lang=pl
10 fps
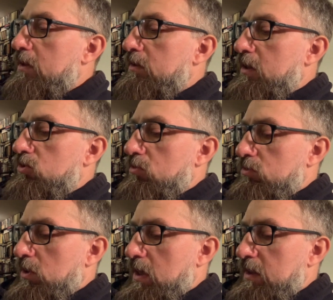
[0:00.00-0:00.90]
Ta
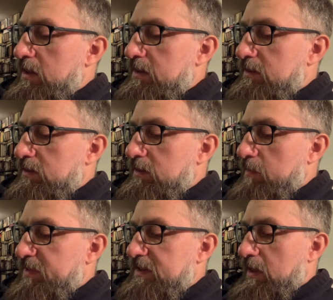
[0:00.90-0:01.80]
książka jest
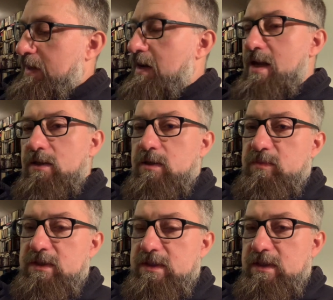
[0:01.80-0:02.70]
napisana
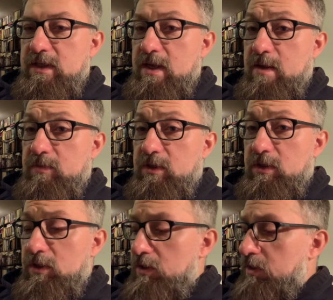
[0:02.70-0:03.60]
lekkim stylem
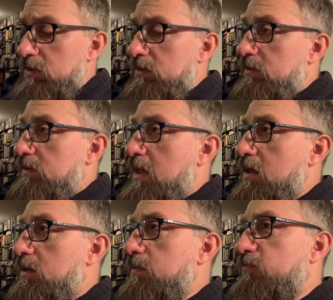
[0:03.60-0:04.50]
i
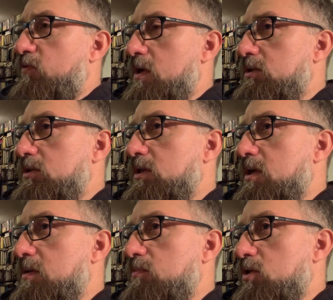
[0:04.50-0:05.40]
takim
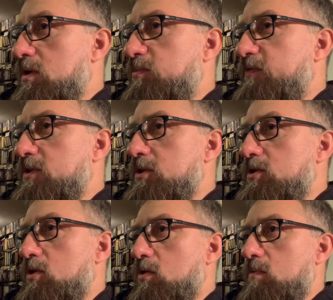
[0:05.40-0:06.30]
właśnie, można
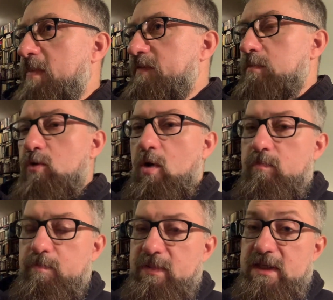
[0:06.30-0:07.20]
powiedzieć, pewnym,
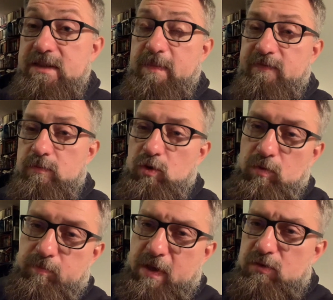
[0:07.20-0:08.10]
jest pewnym
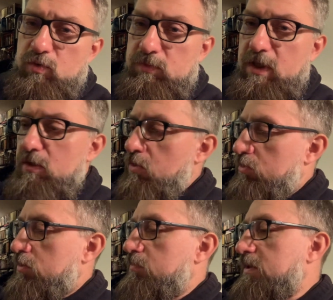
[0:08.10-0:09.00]
kompedium tego, o
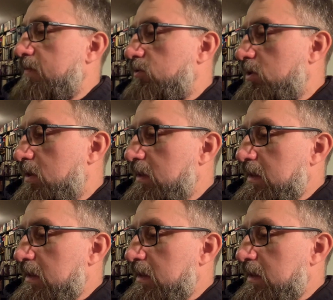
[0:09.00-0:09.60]
czym zawsze